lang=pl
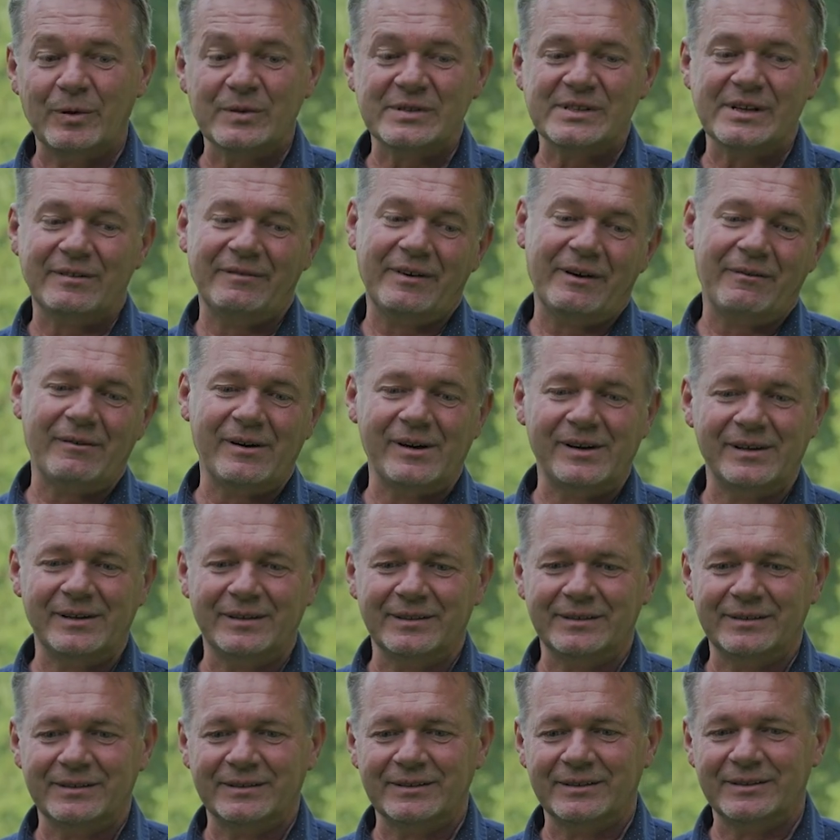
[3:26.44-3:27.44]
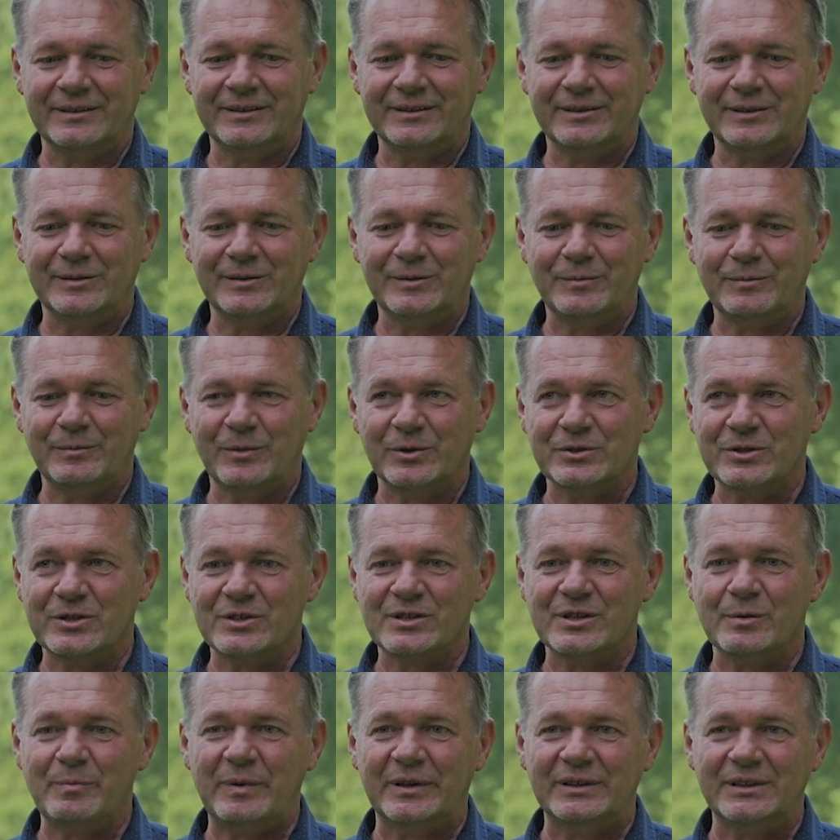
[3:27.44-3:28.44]
poznawała
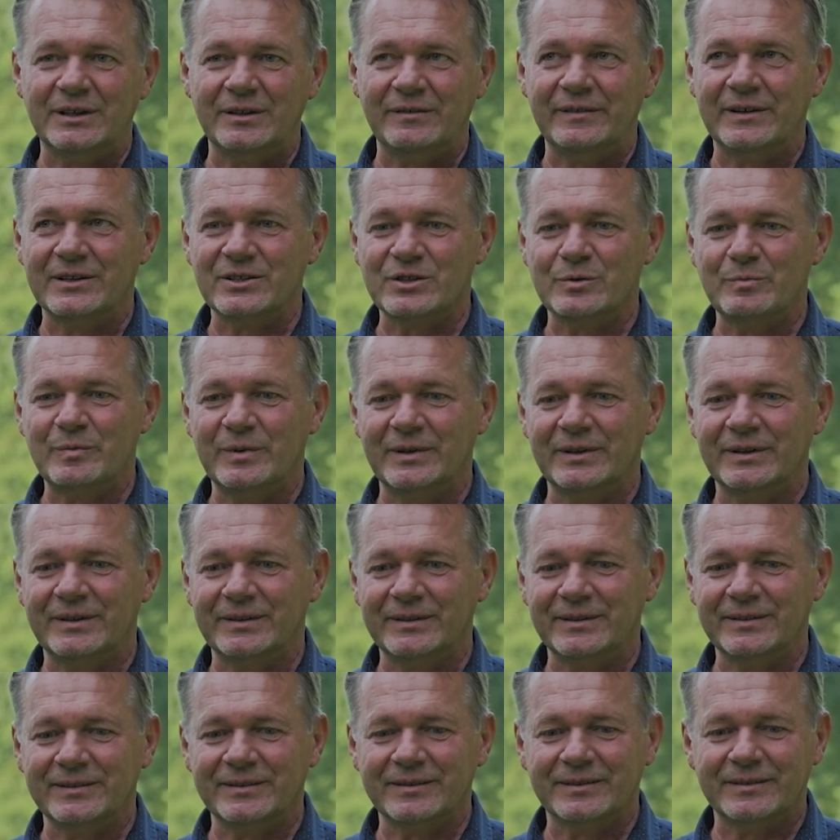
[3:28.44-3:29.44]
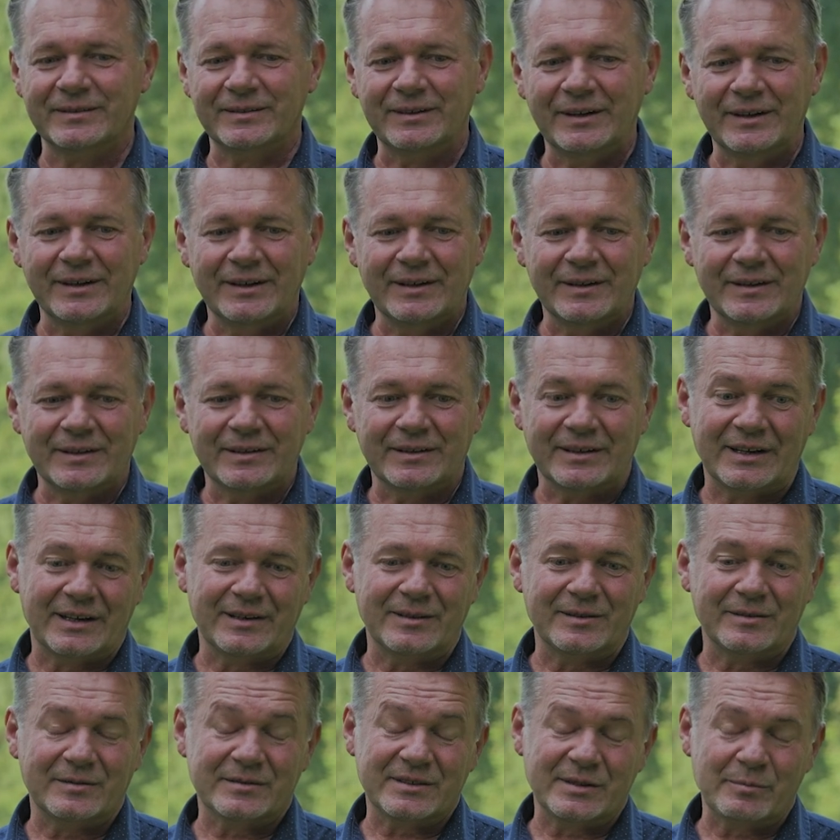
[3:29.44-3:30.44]
młodzież z Opatowa, żeby
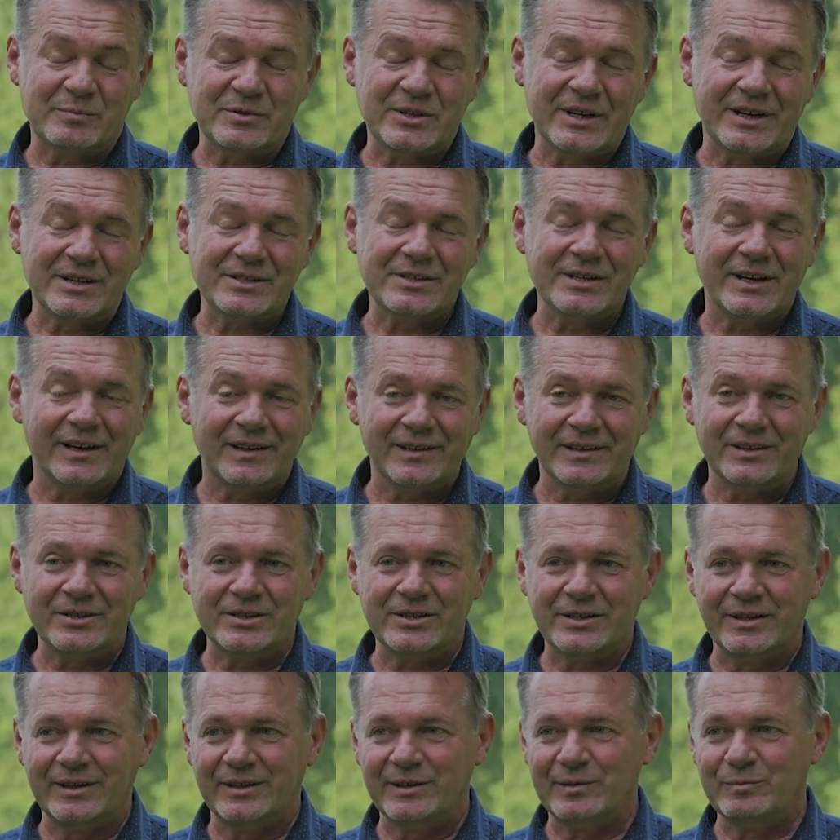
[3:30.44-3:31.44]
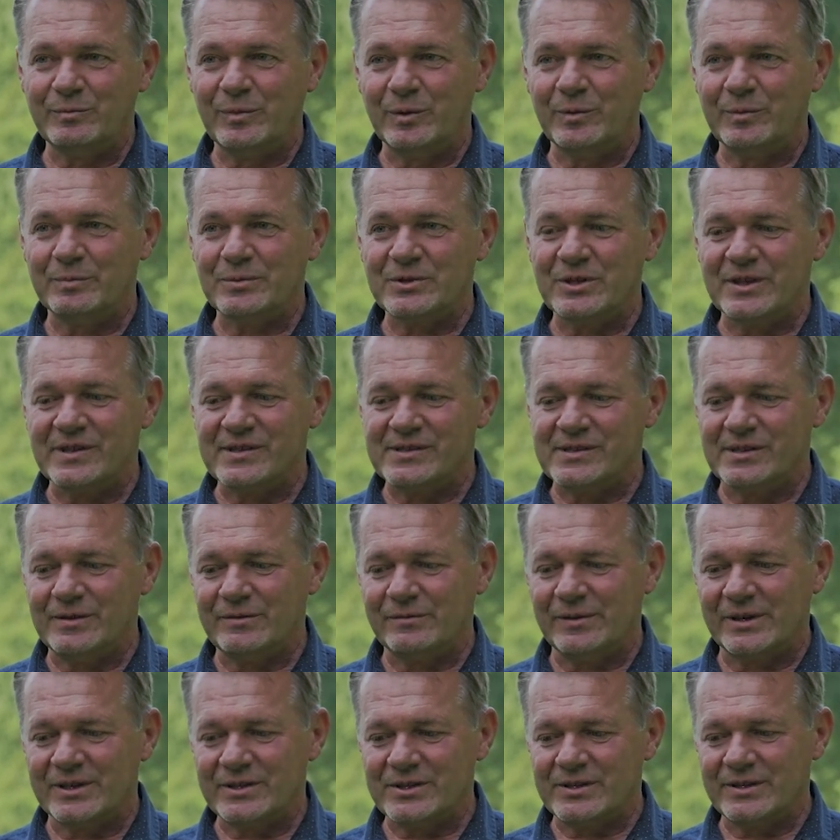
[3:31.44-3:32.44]
zaprzyjaźniali się, bo przez
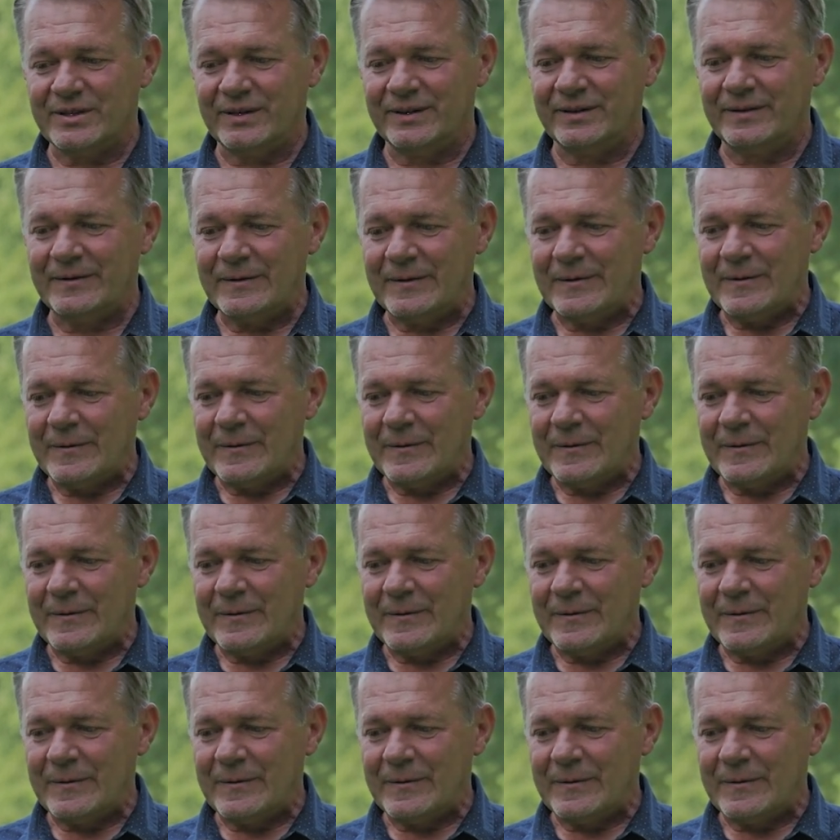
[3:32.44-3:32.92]
to właśnie